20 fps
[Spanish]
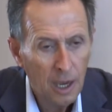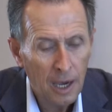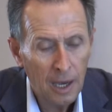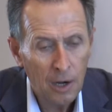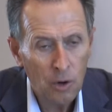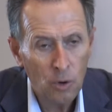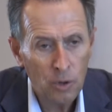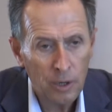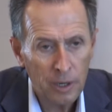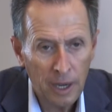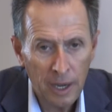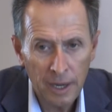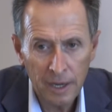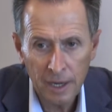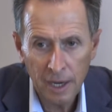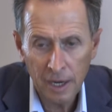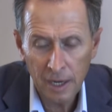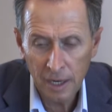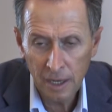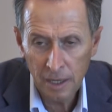a los que hay
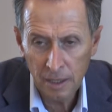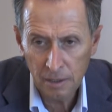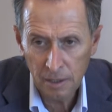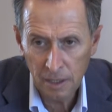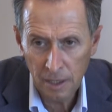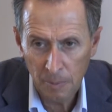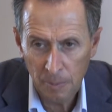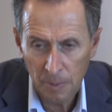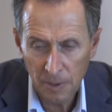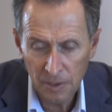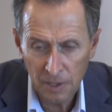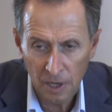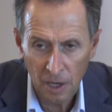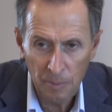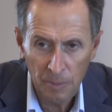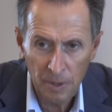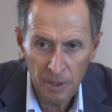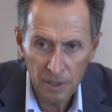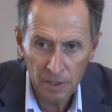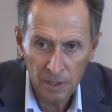que agradecer
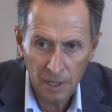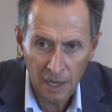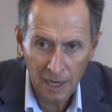especialmente